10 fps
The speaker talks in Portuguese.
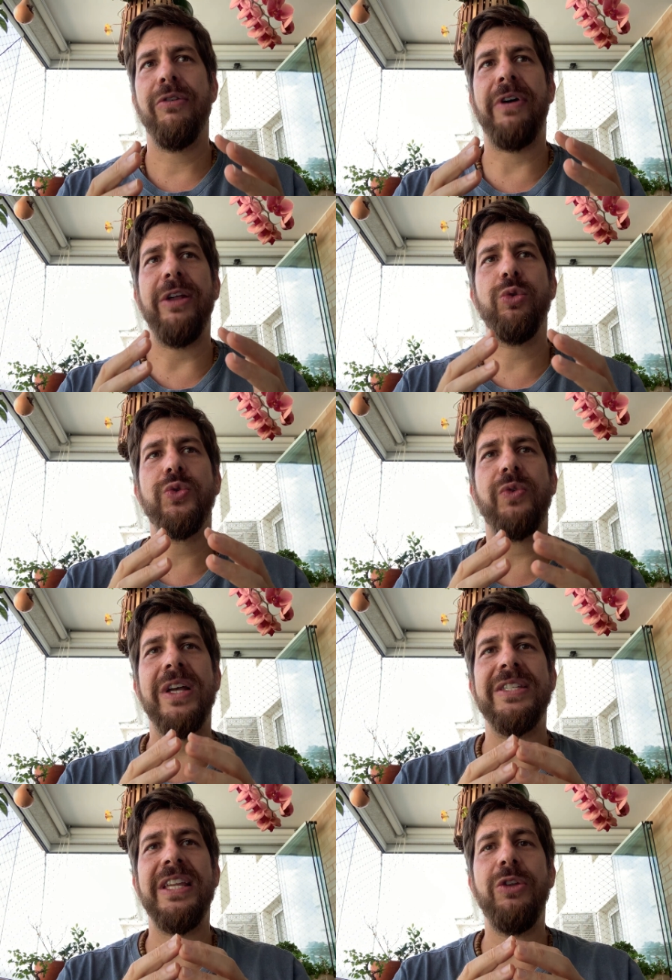vai nos
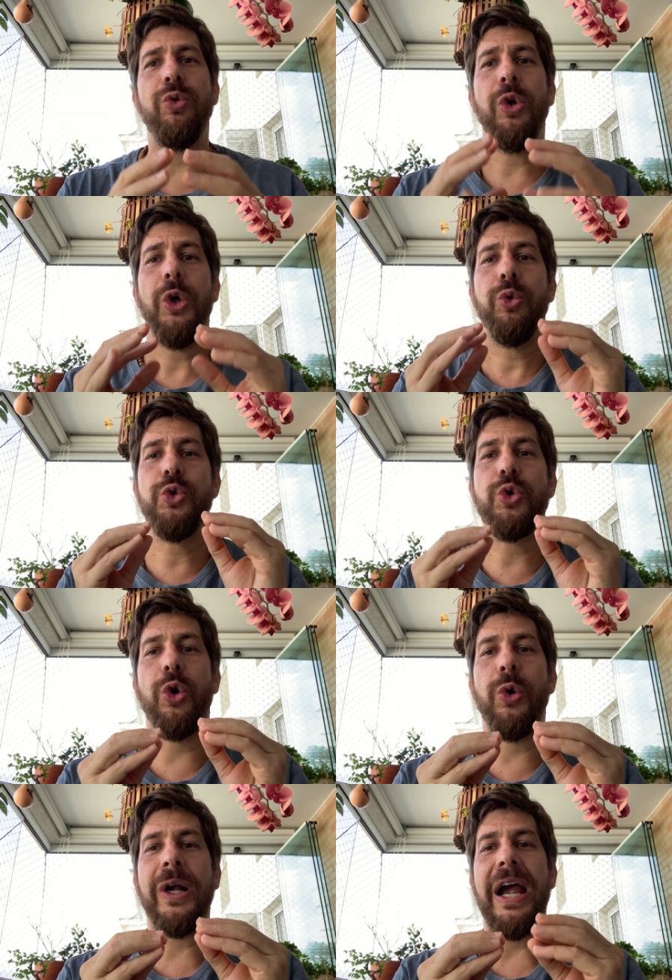fazendo nos
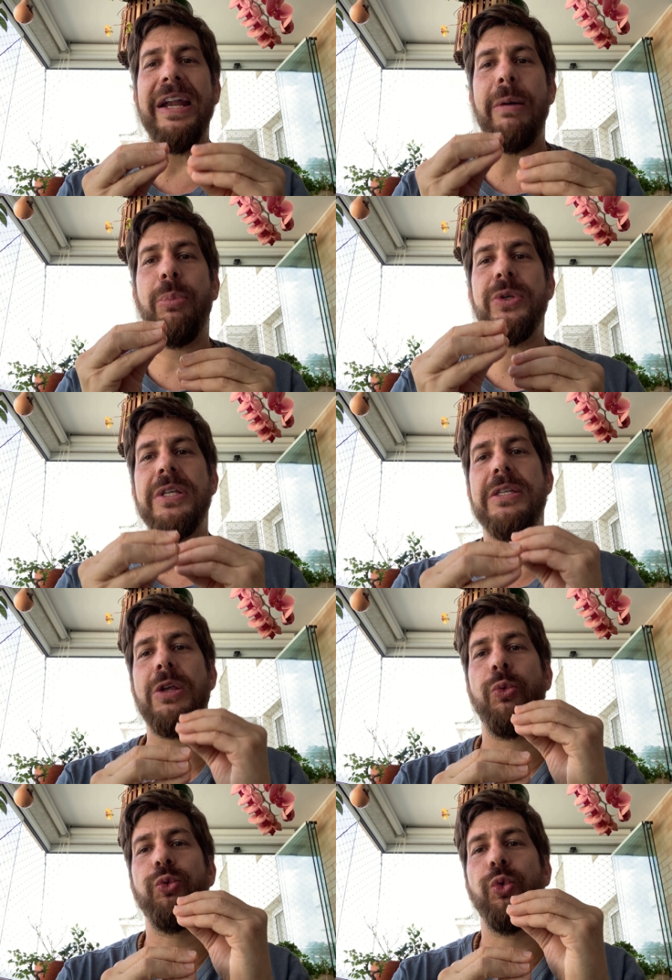colocar na
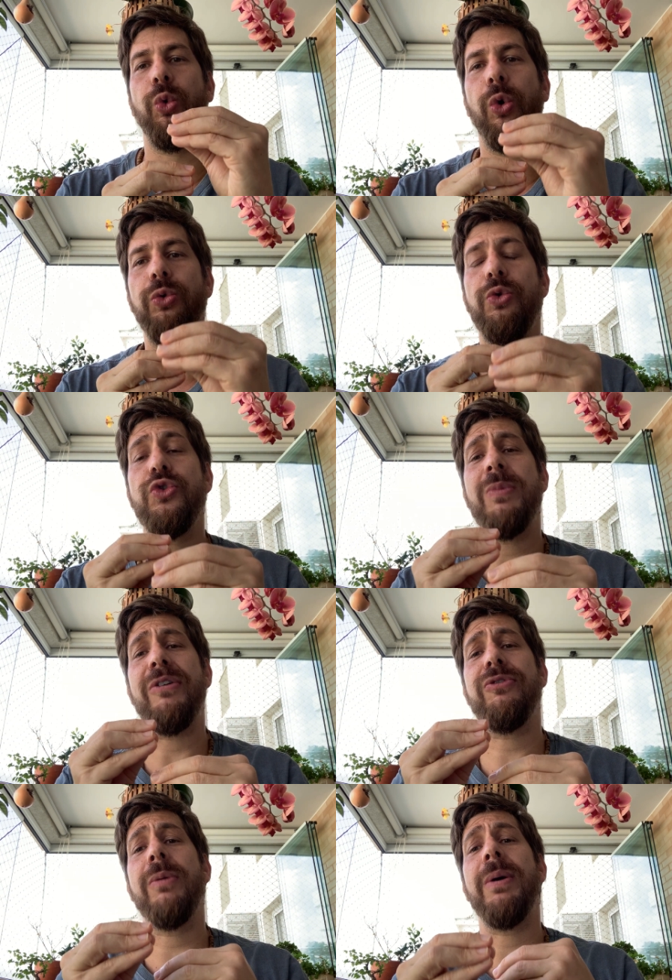posição do outro de
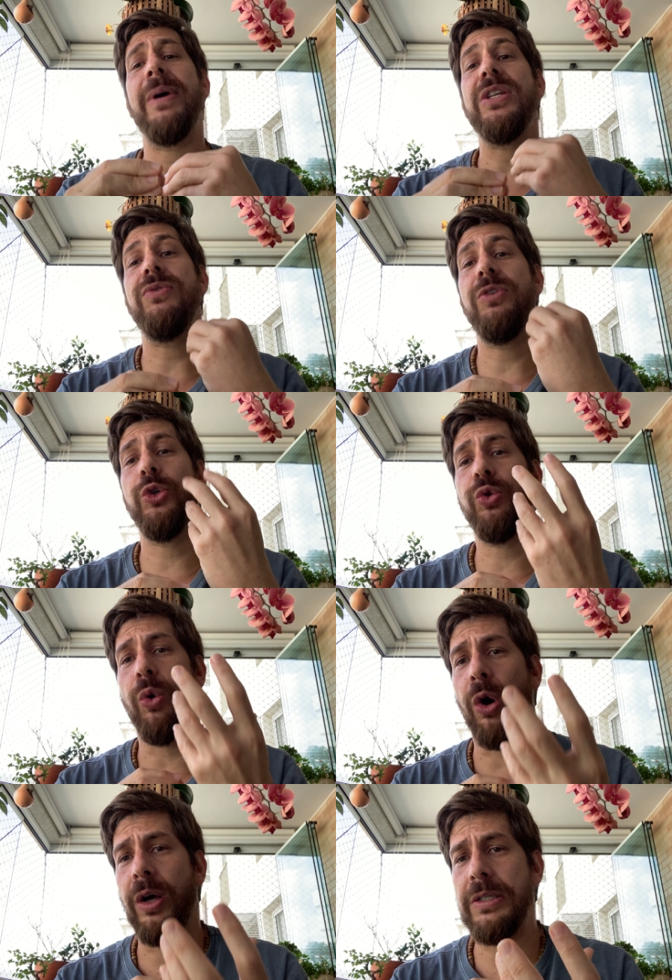uma forma mais
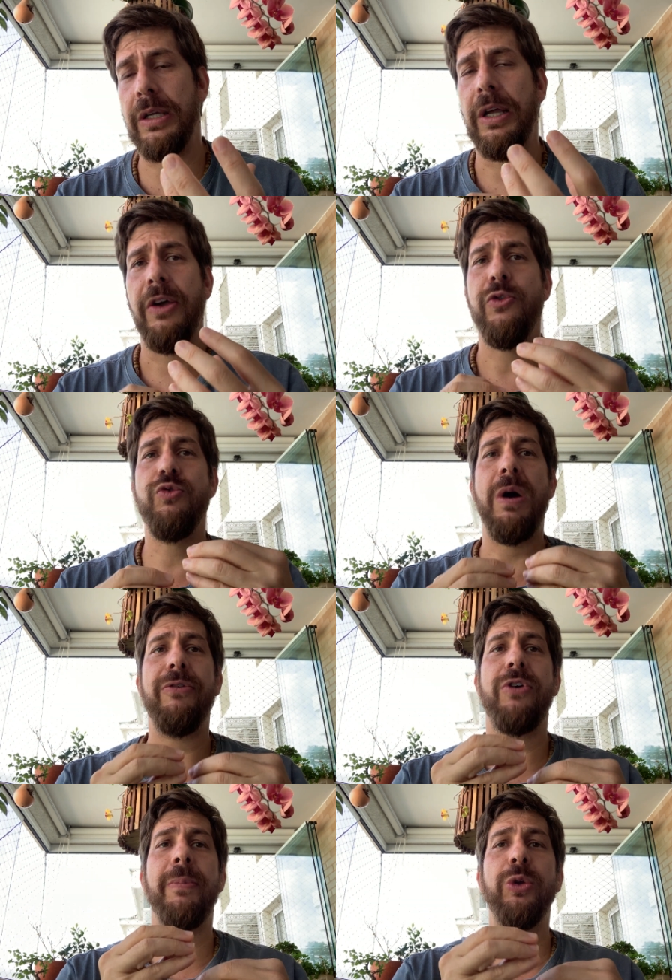virtuosa, de
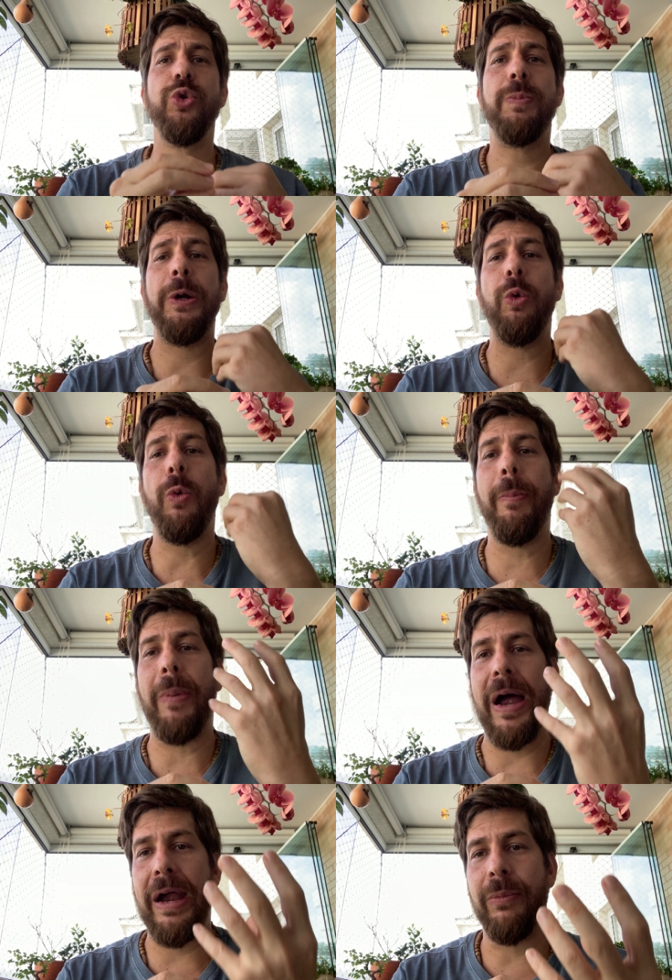uma forma a nos
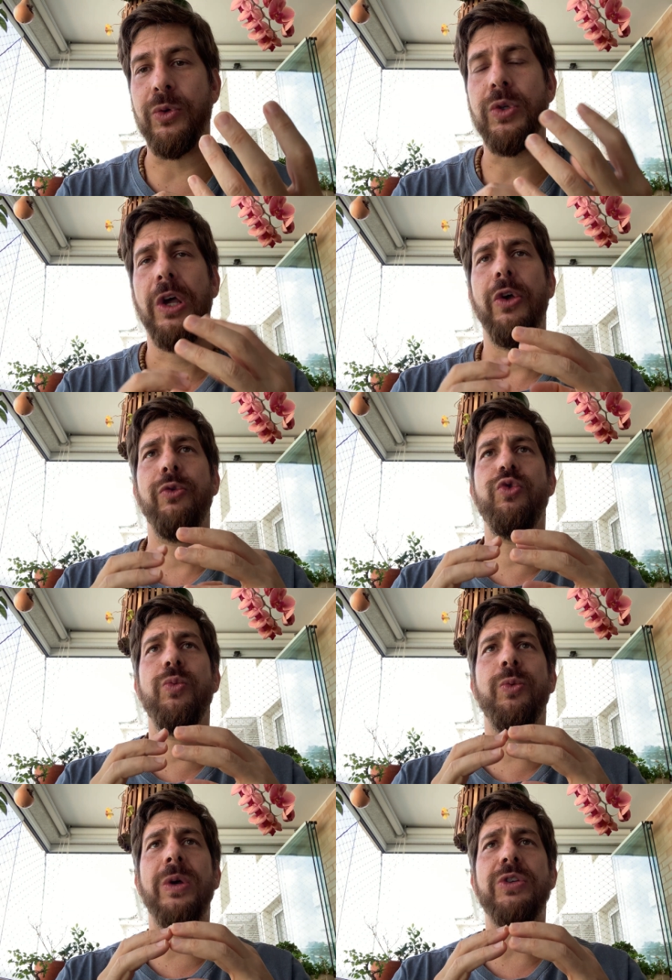preocuparmos, de
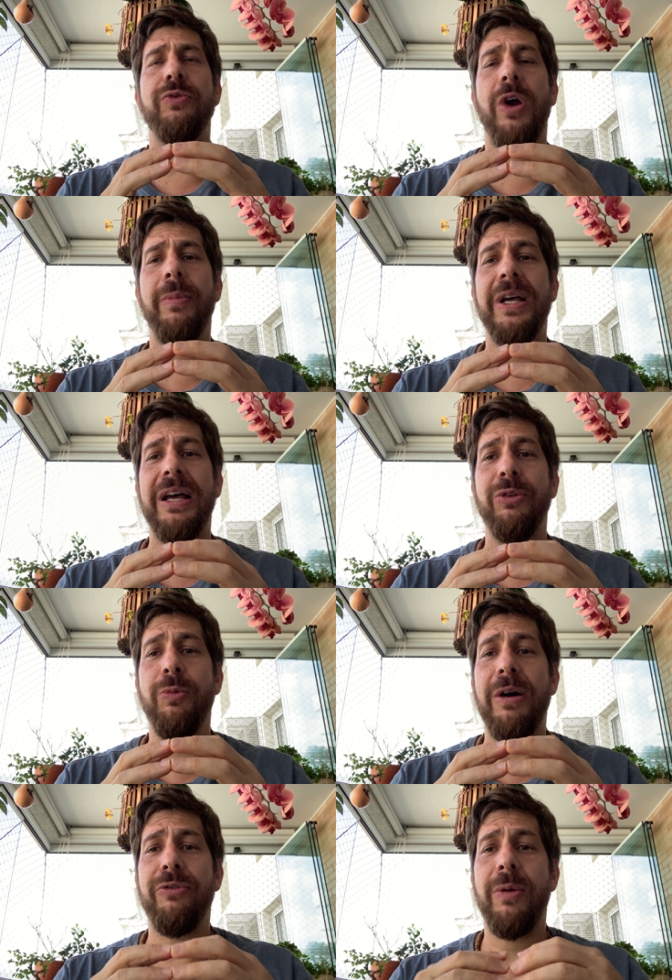uma forma, de
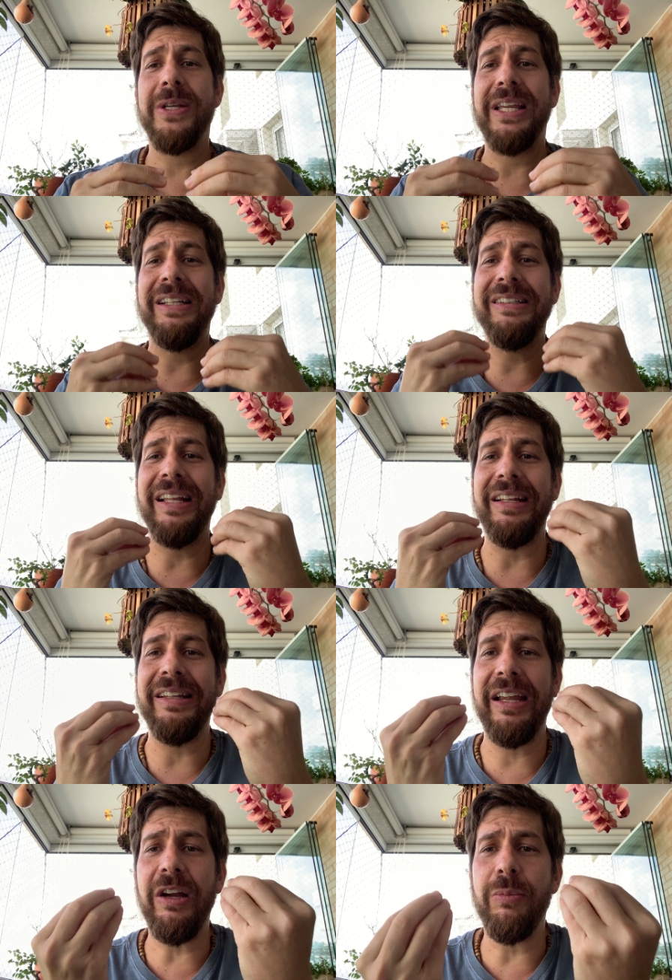uma forma a
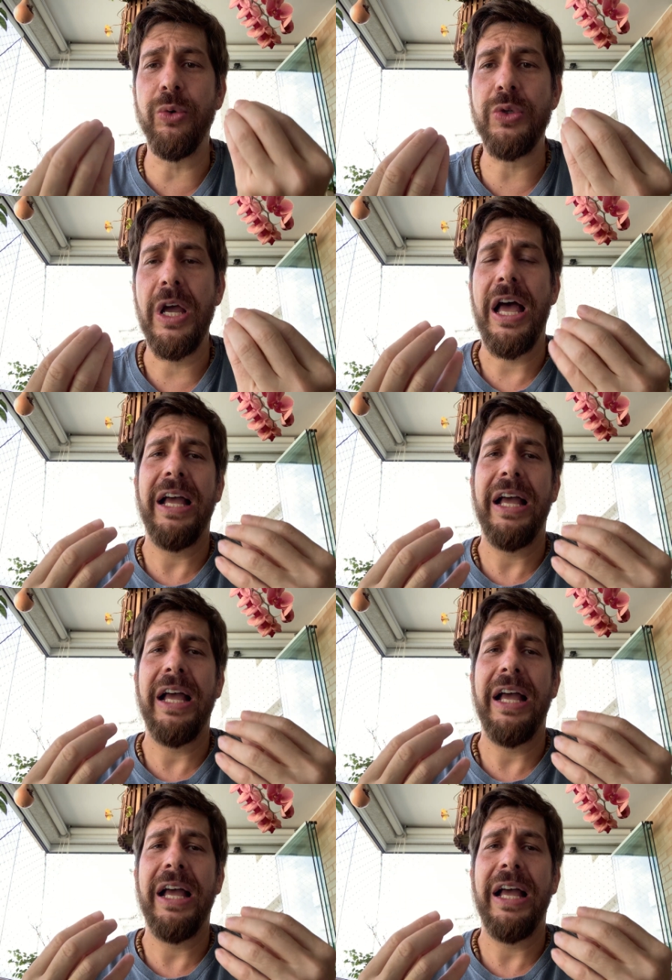entendermos